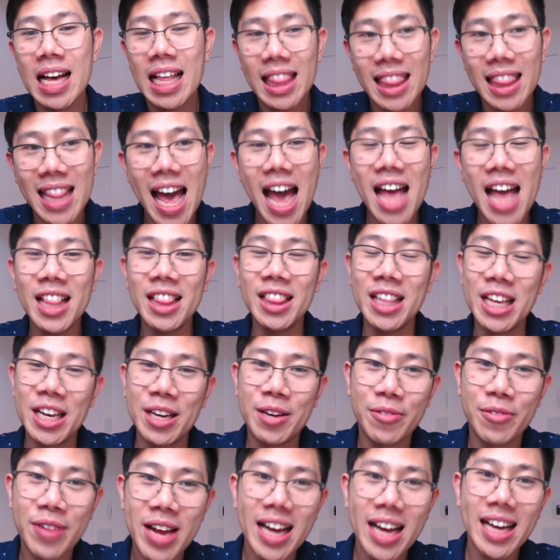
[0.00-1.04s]
และหลีก
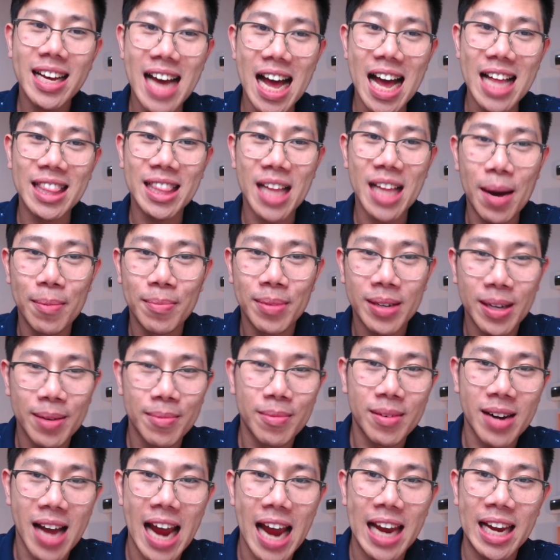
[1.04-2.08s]
เลี่ยงการทำกำ
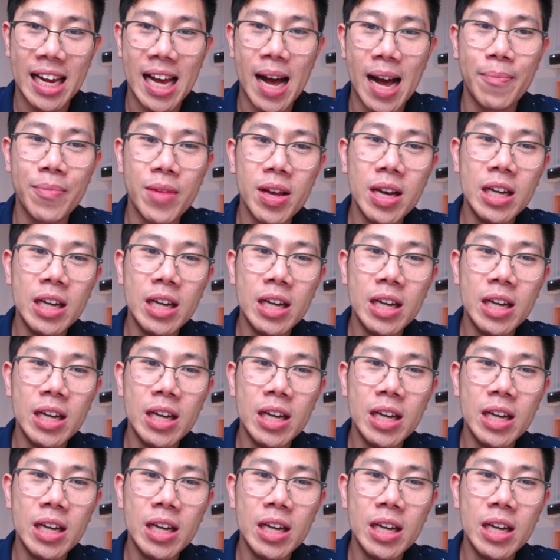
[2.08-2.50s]
ไรนะครับ